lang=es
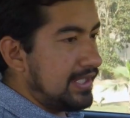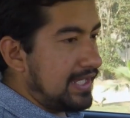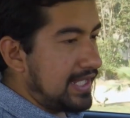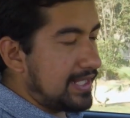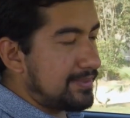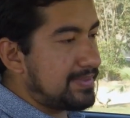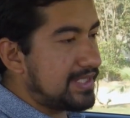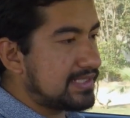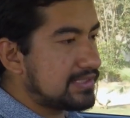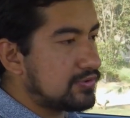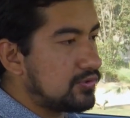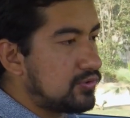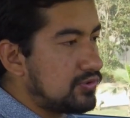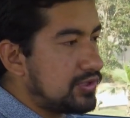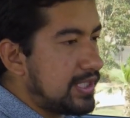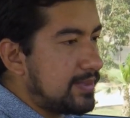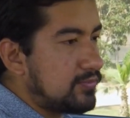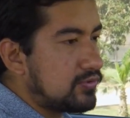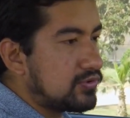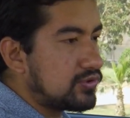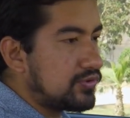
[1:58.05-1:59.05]
Además
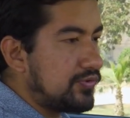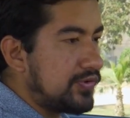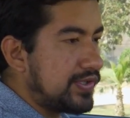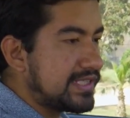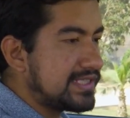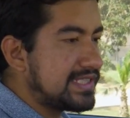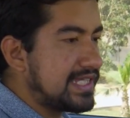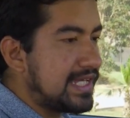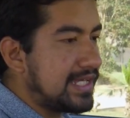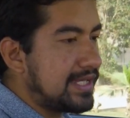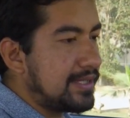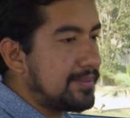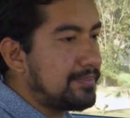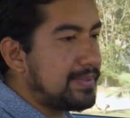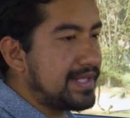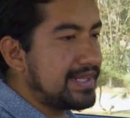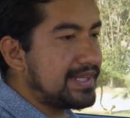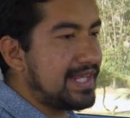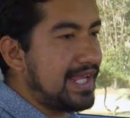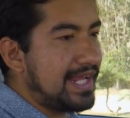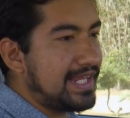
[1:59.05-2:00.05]
contamos con esta
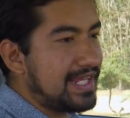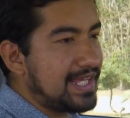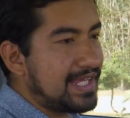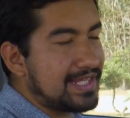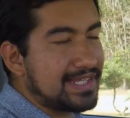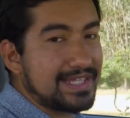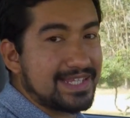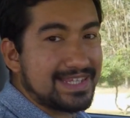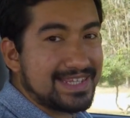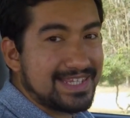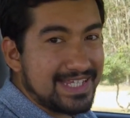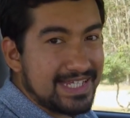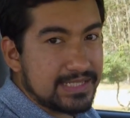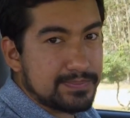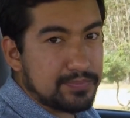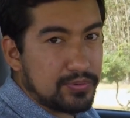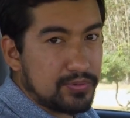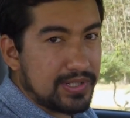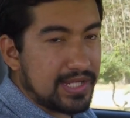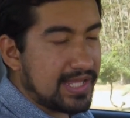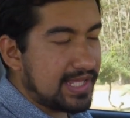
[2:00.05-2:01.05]
pantalla de
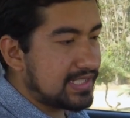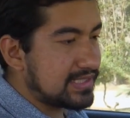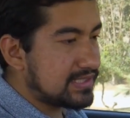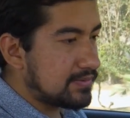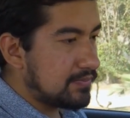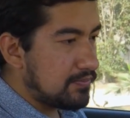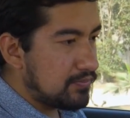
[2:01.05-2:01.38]
10 pulgadas